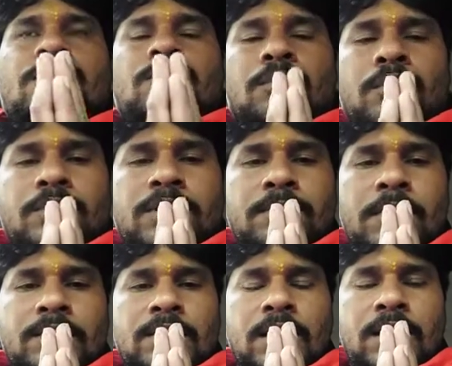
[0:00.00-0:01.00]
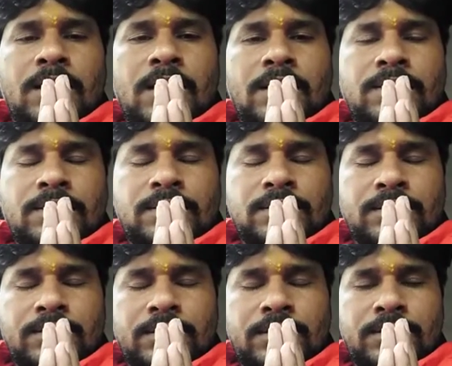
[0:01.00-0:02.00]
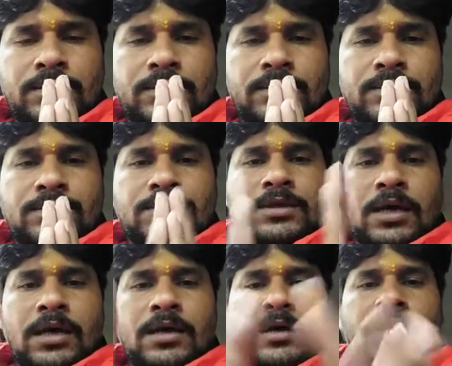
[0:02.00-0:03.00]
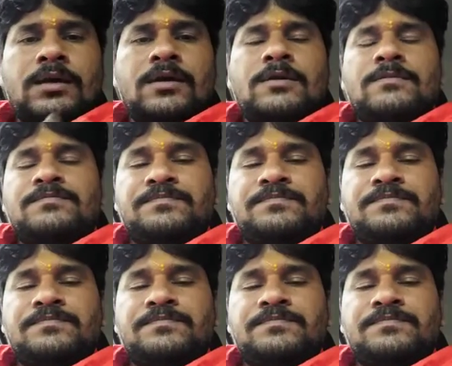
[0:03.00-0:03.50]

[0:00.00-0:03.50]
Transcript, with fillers: तो बोलिए माता रानी की जय